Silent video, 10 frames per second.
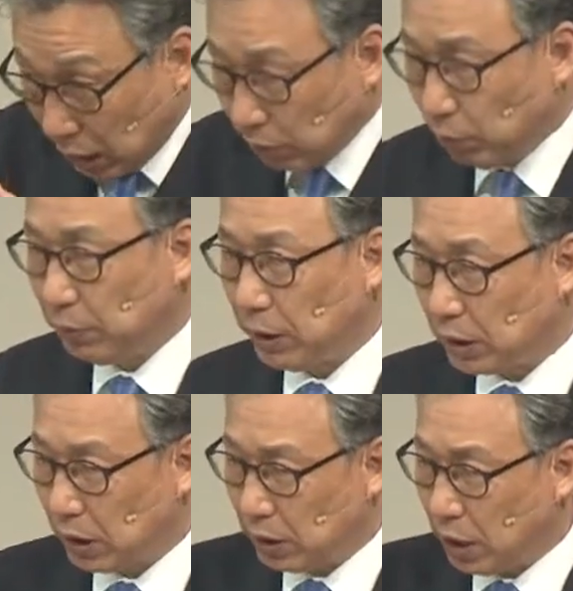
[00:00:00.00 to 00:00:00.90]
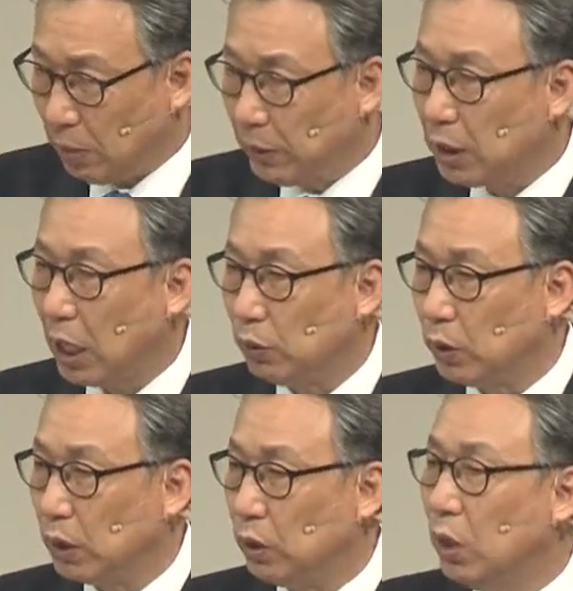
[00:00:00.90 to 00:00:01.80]
핵심 부분에서 세 번을
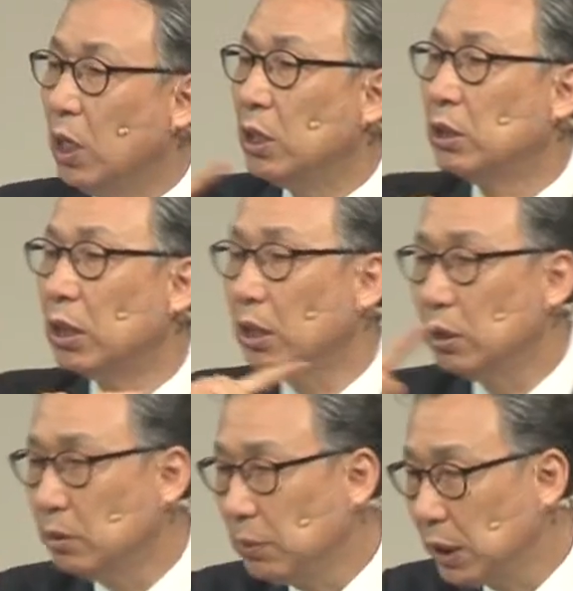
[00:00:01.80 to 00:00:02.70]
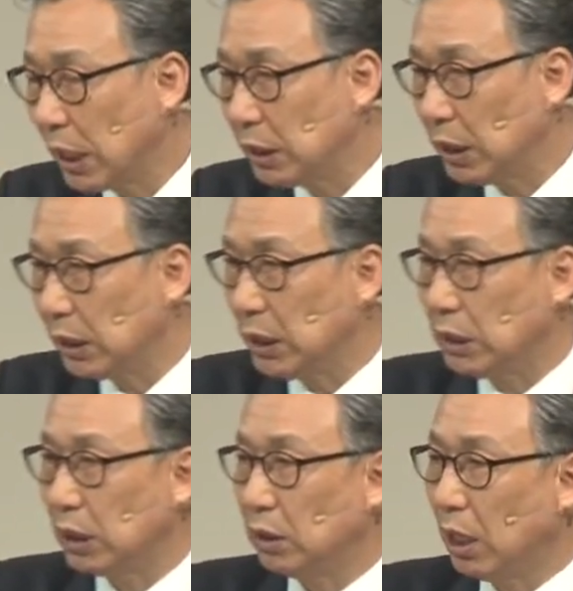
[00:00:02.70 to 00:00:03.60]
강조하죠. 썩음을 당치 않게
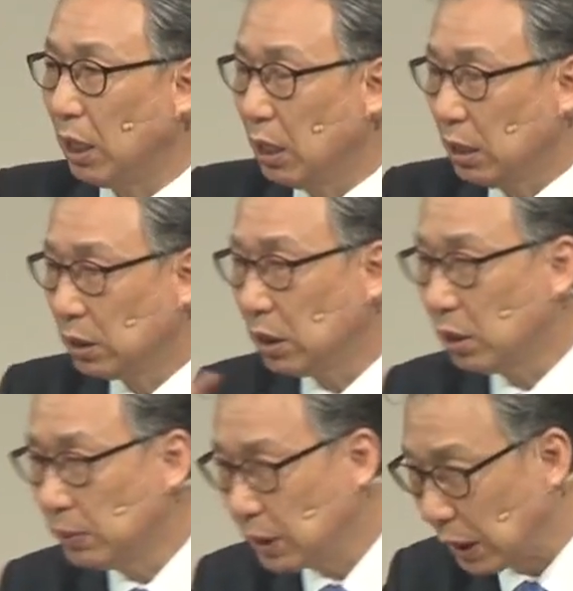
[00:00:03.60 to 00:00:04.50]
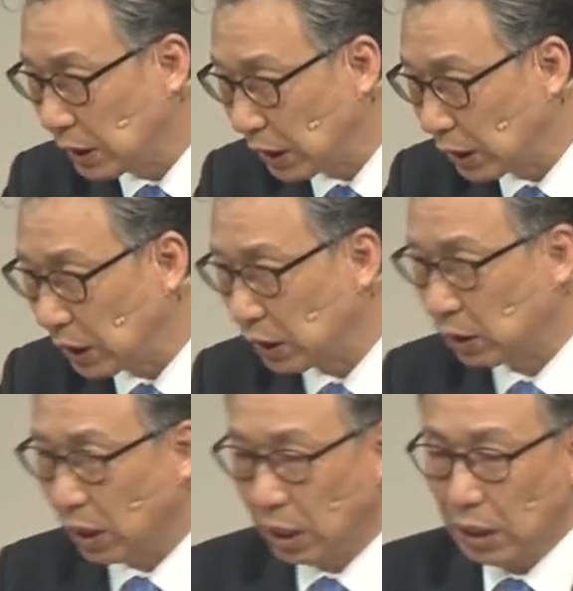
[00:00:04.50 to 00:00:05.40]
하셨다. 썩음을 당치 않게
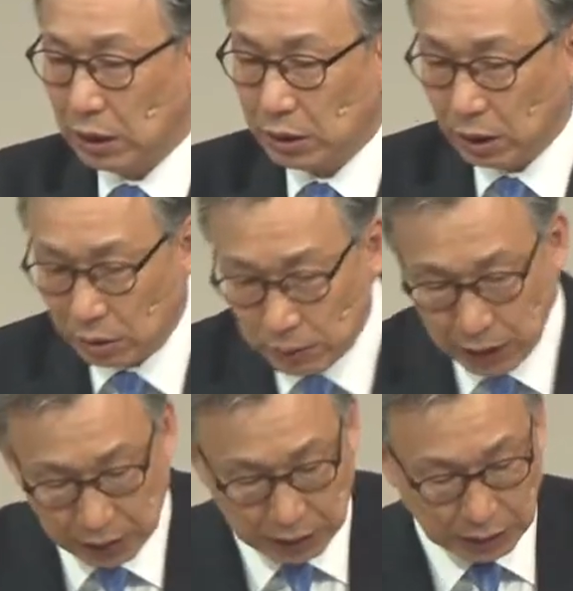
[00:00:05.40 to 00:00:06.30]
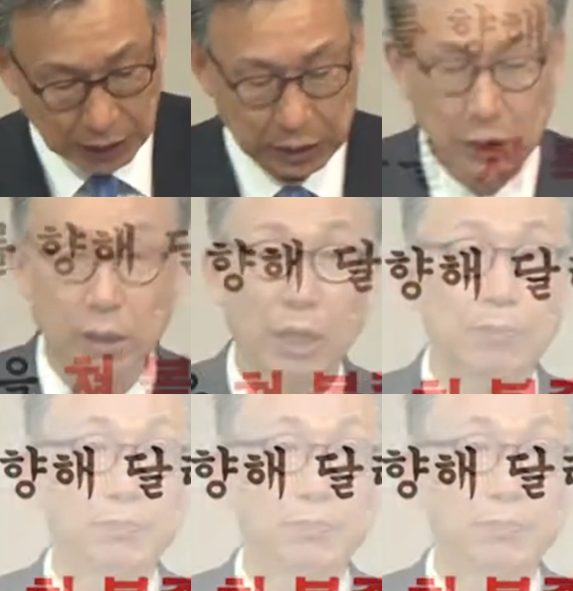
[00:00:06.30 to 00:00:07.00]
하셨다. 썩음을 당치 않게 하셨다.